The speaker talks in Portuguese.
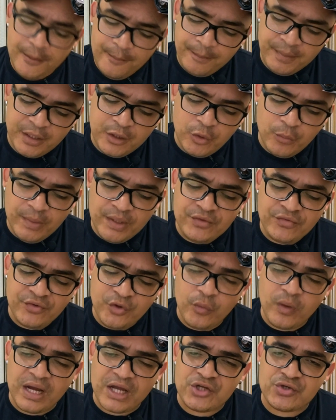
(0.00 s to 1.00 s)
Pelo menos
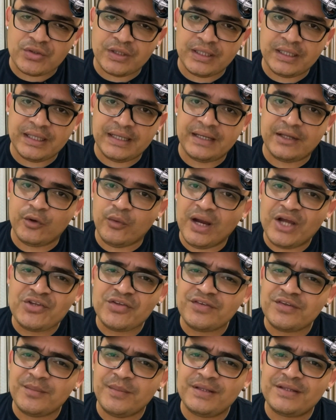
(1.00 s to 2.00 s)
eu acho, galera. Eu acho
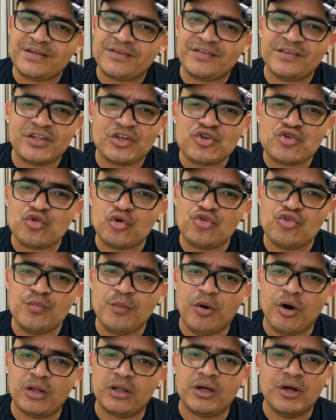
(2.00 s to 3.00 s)
a CB300 show de
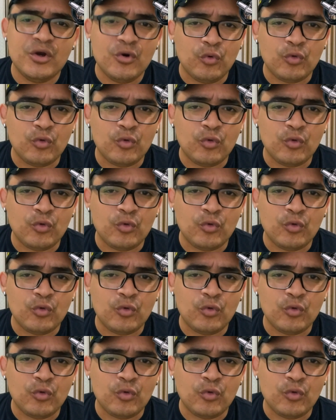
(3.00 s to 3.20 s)
bola.